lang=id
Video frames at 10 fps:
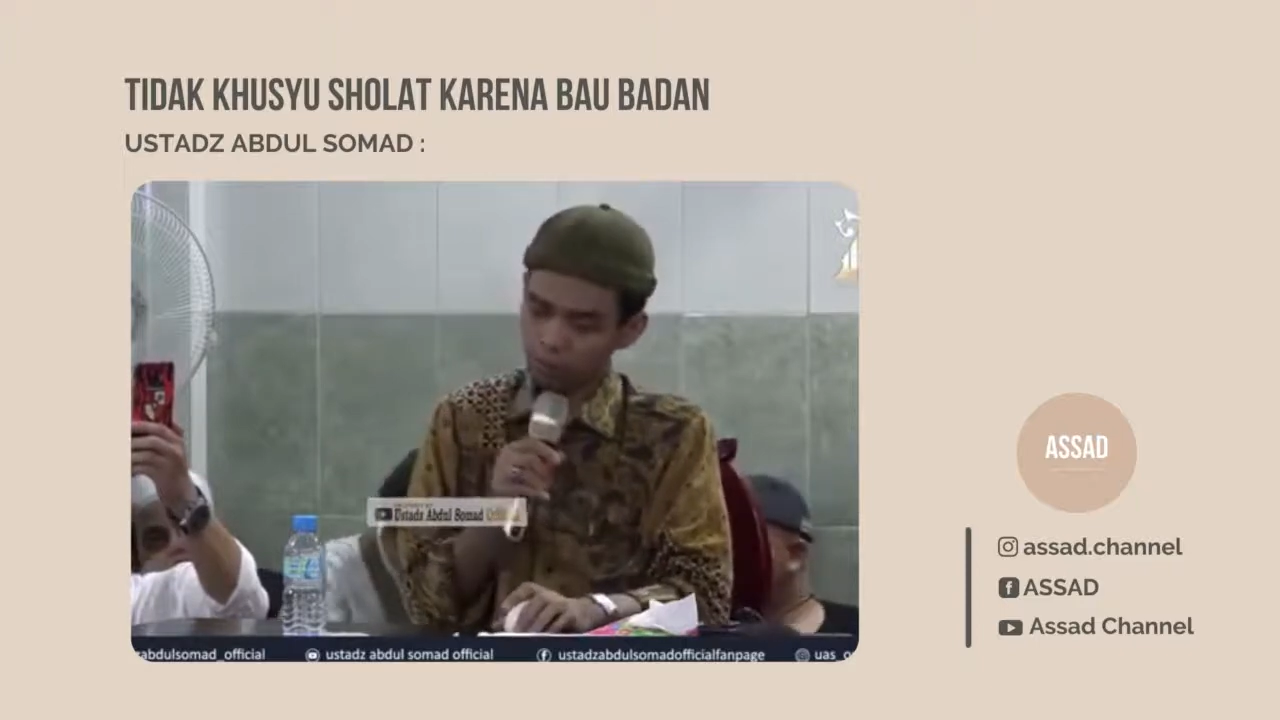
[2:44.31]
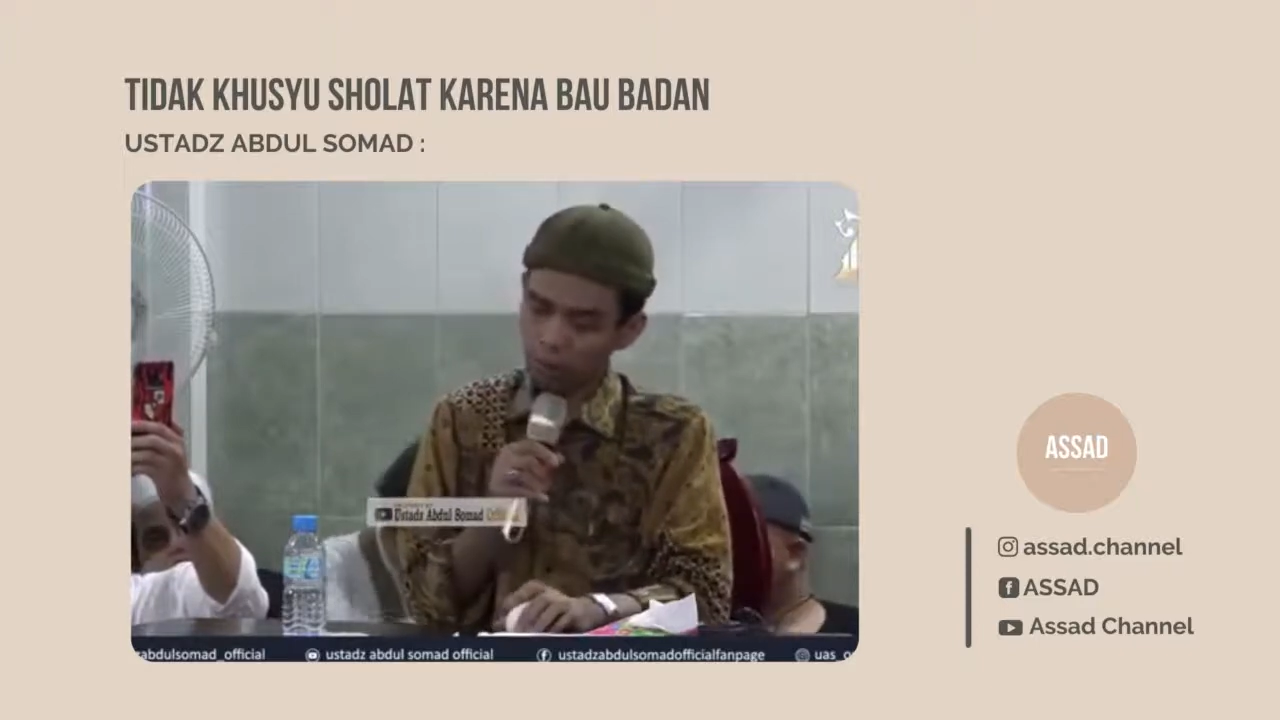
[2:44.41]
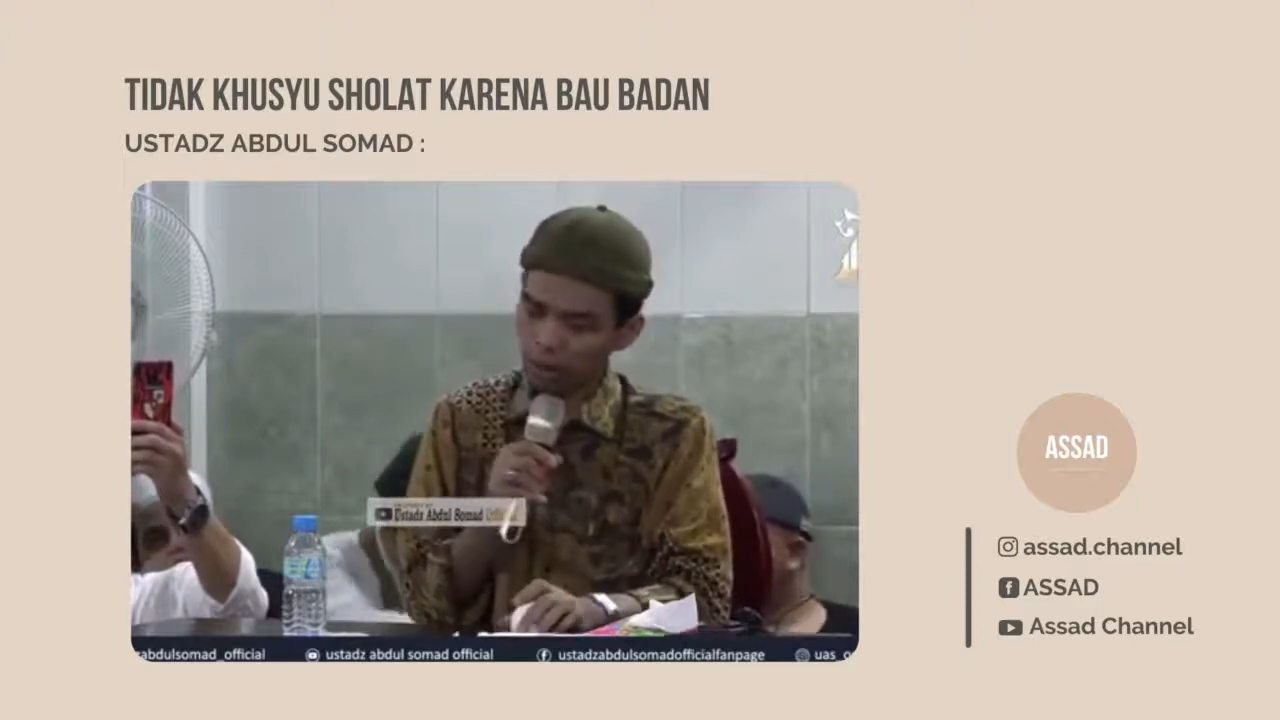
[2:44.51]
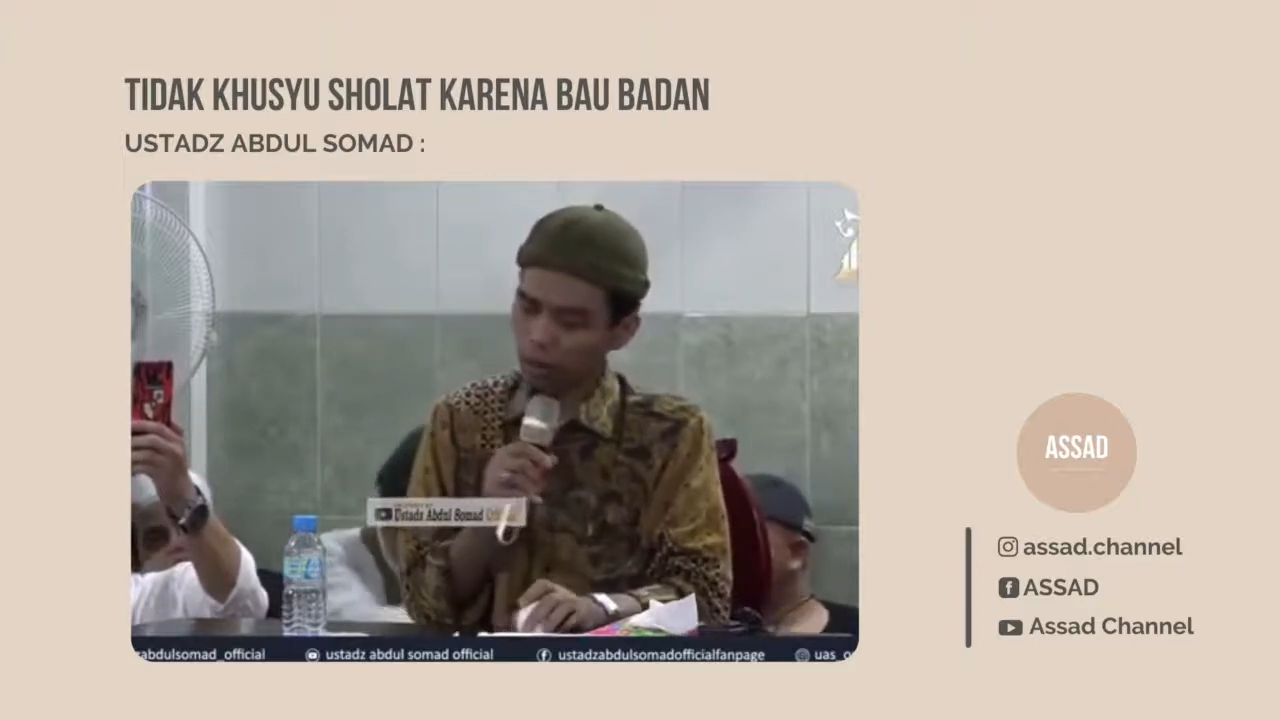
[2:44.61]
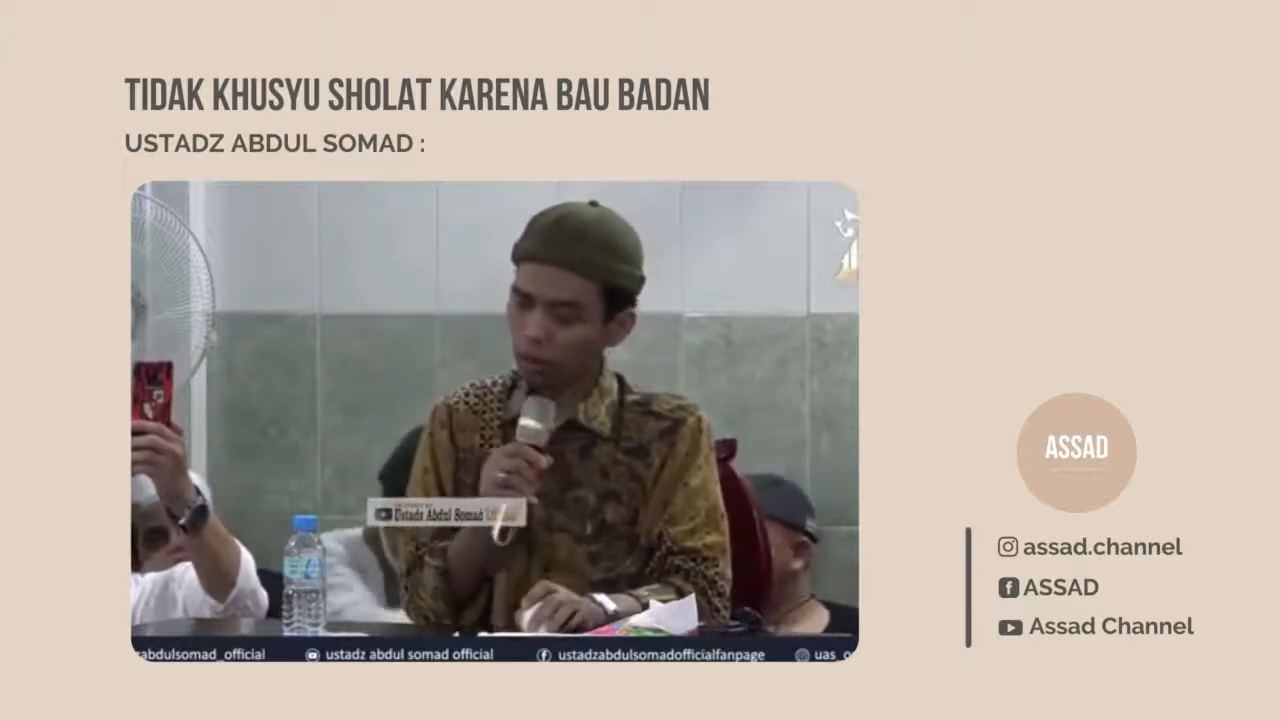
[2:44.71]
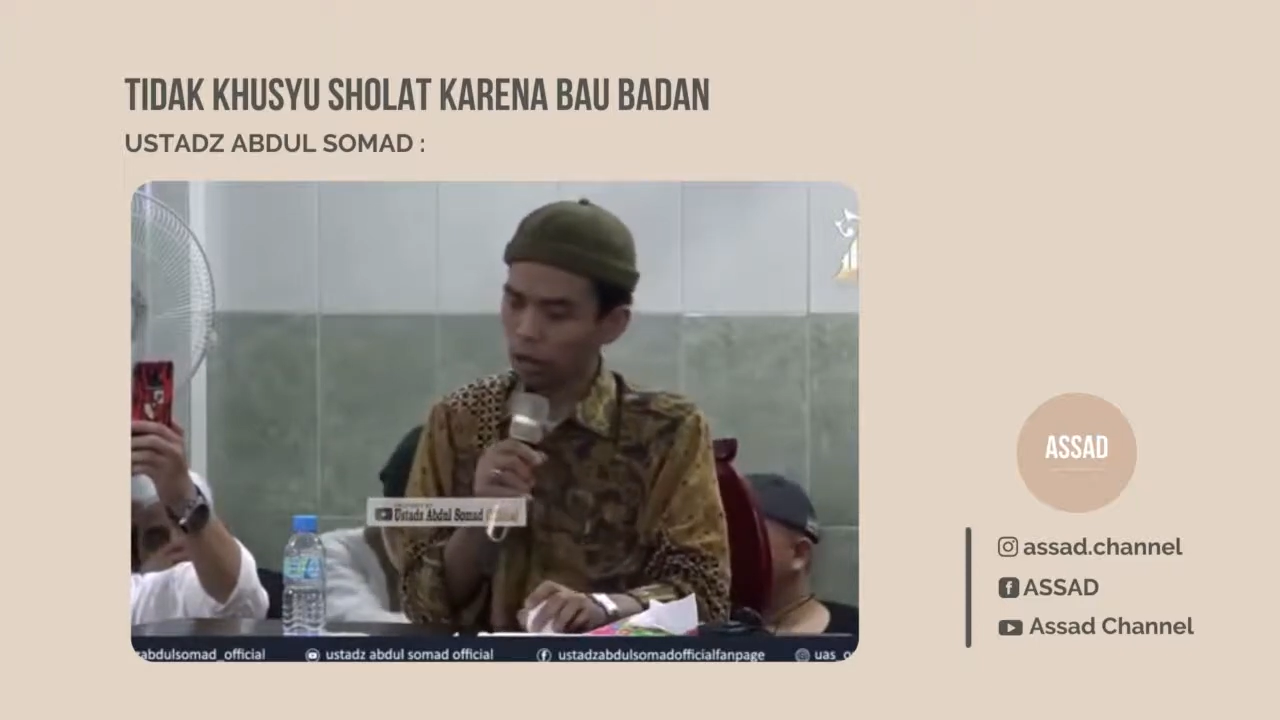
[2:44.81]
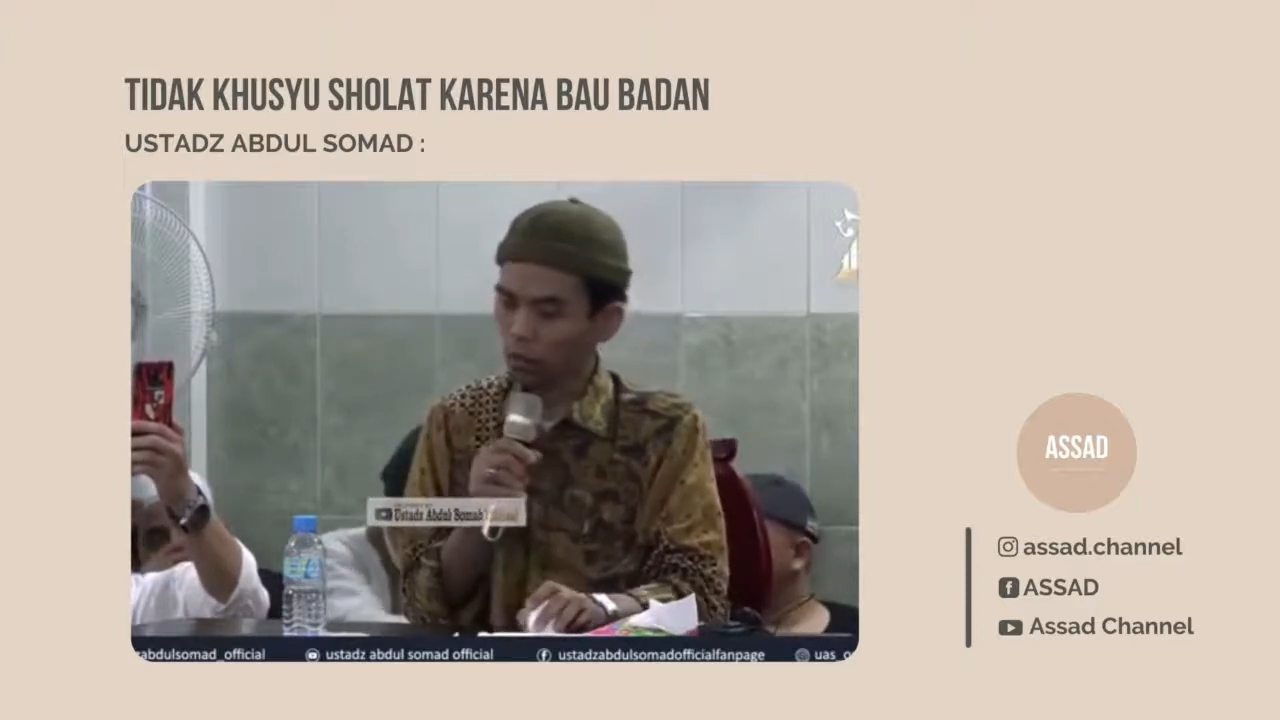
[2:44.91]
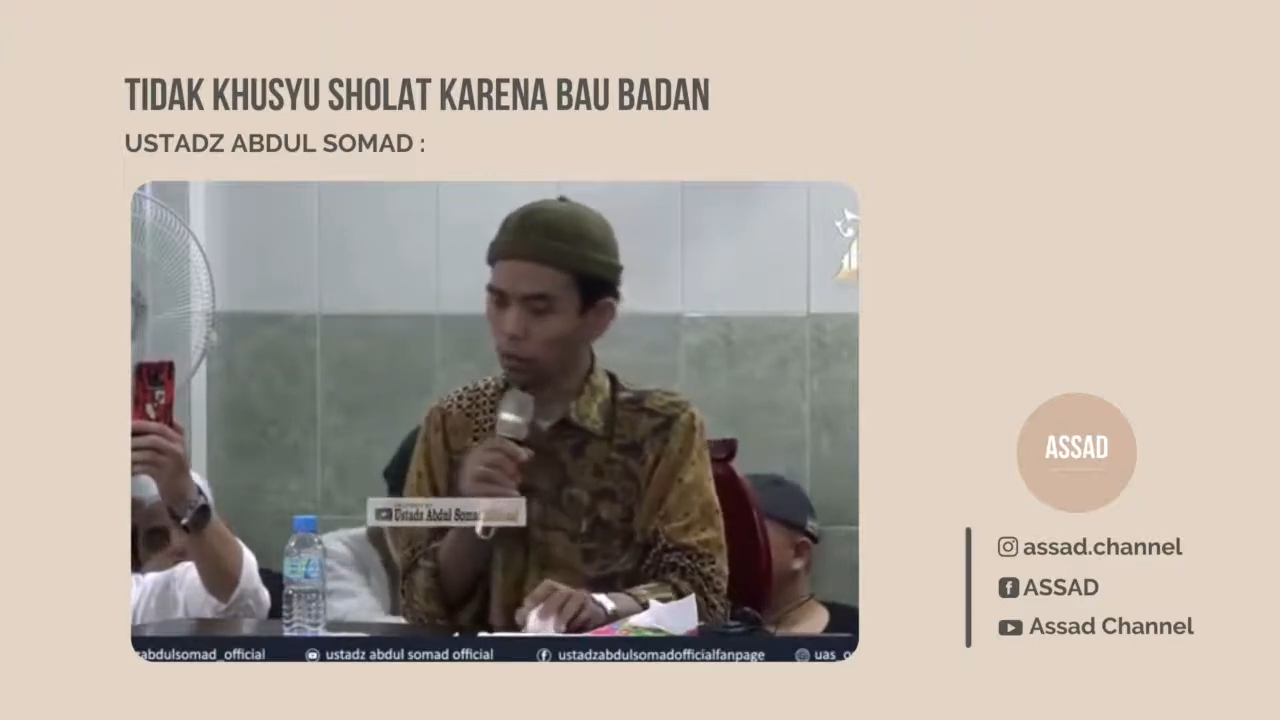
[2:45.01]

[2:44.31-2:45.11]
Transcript: ada orang